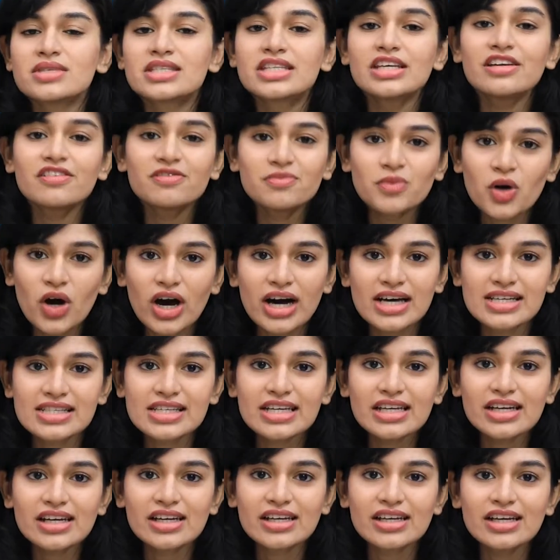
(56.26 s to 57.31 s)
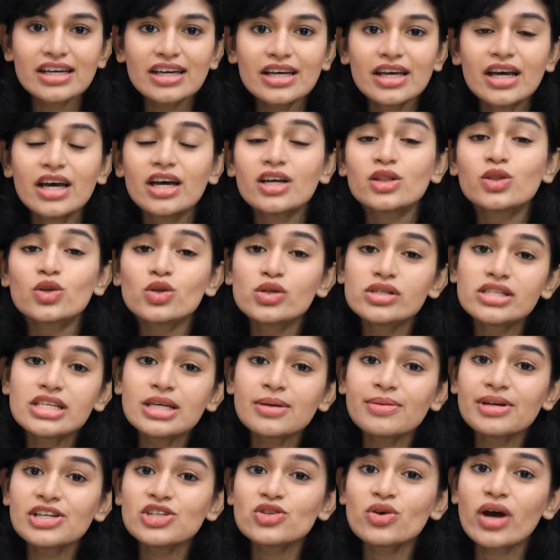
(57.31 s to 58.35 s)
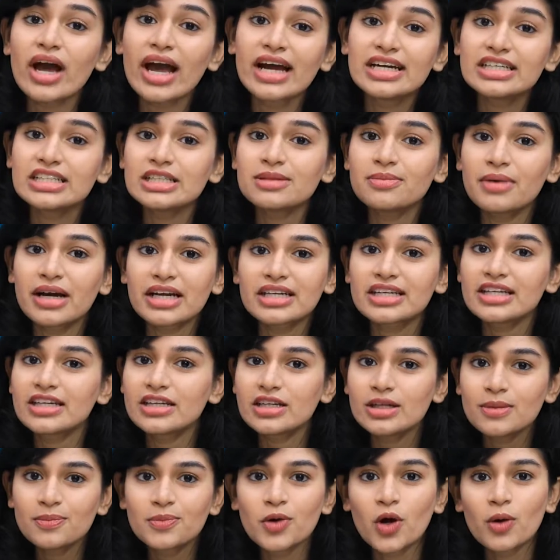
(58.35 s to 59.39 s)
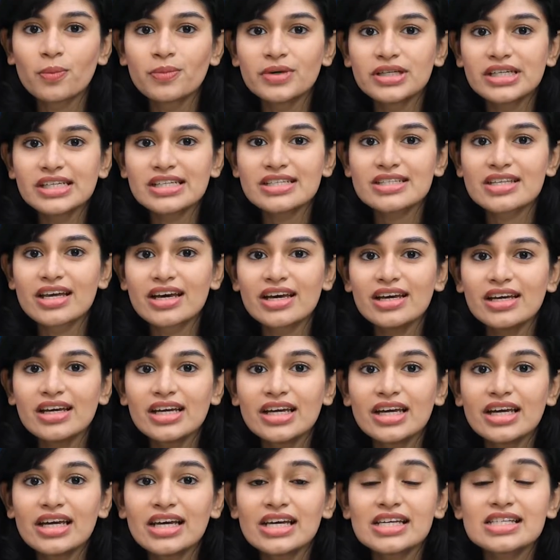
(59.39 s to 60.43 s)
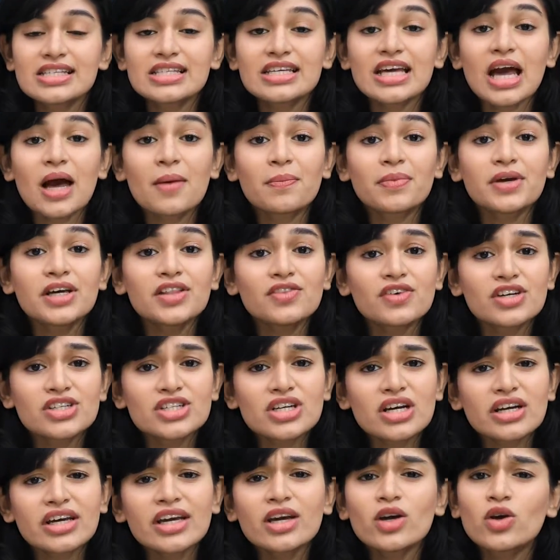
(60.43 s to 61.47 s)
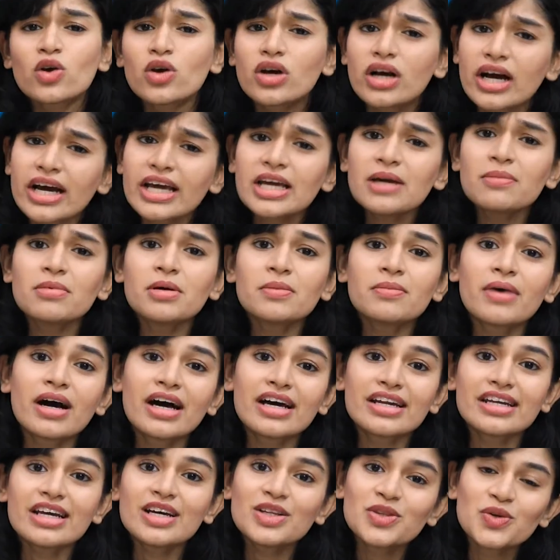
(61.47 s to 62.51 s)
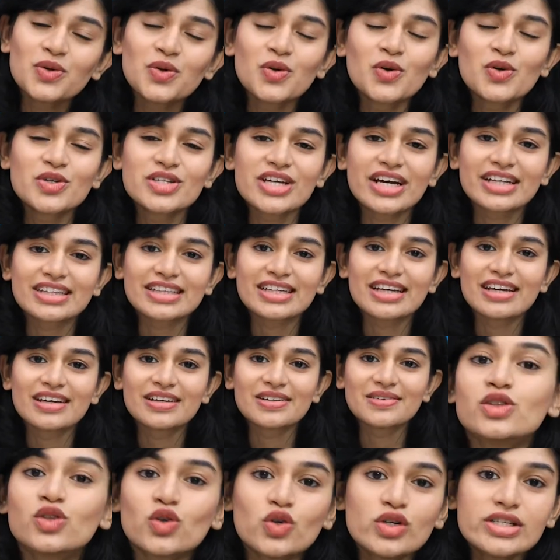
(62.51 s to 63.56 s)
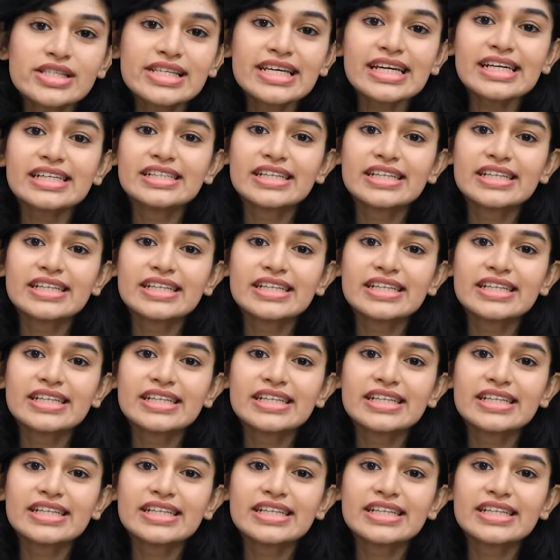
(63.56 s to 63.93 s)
सिर्फ मुहासे नहीं तुलसी में जो एंटीबैक्टीरियल प्रॉपर्टीज़ है इससे आपके त्वचा के कई बीमारियां दूर हो जाती है तुलसी